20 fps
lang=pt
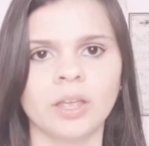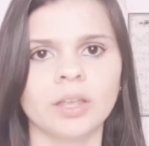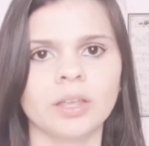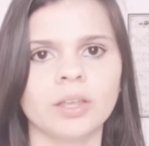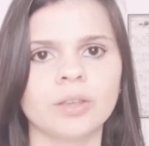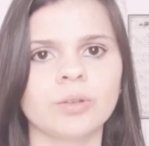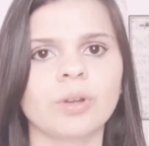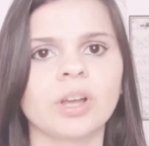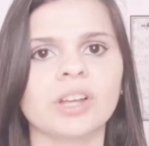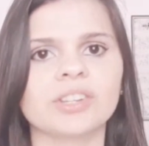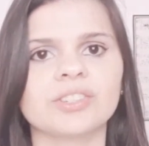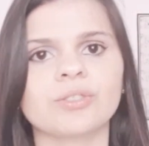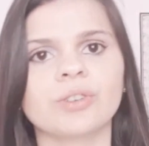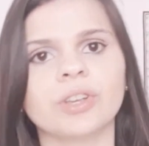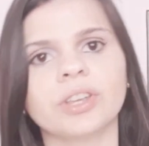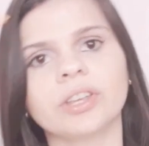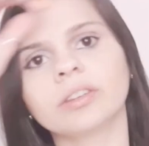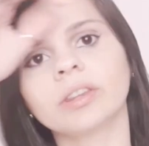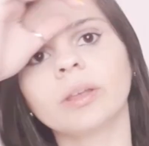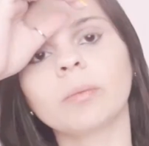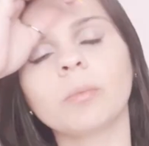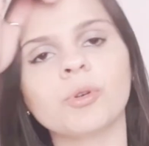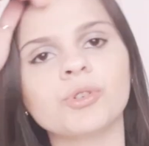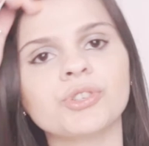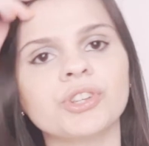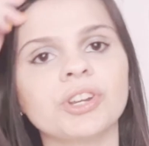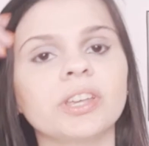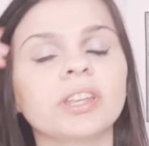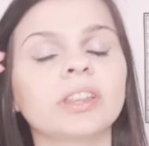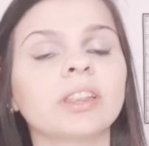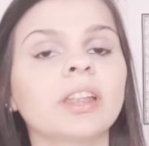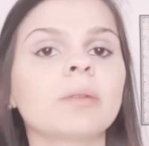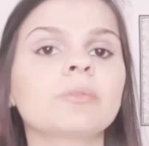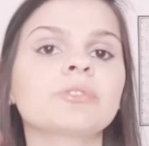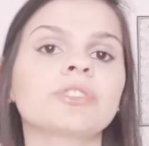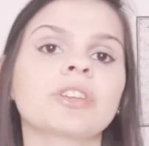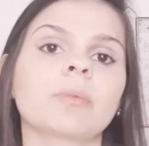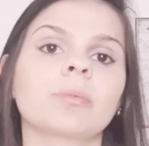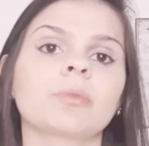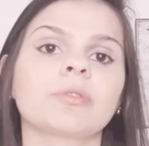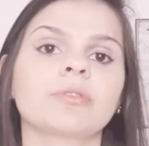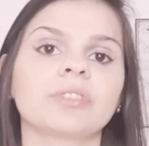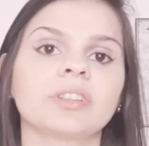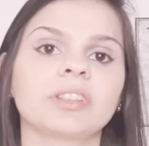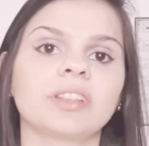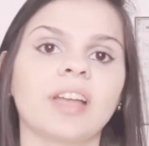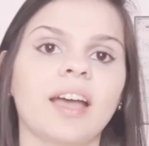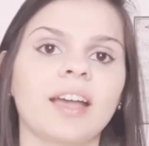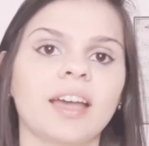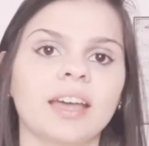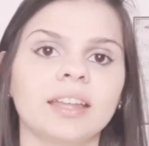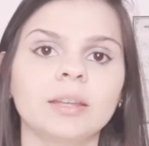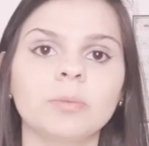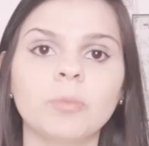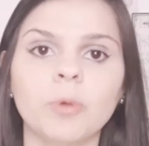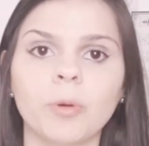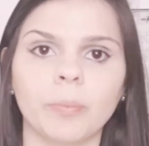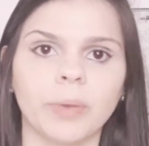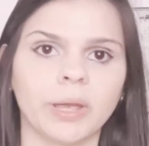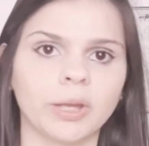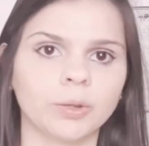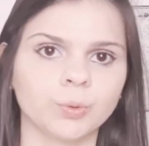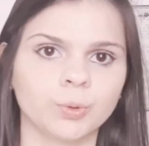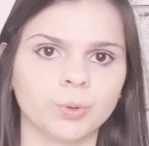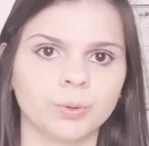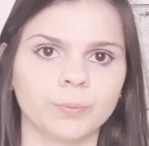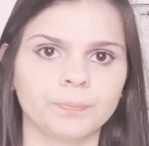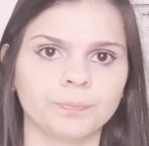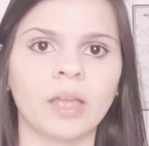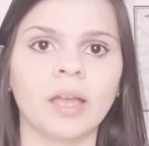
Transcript: E o cachorrinho demonstra que temos que aproveitar cada momento,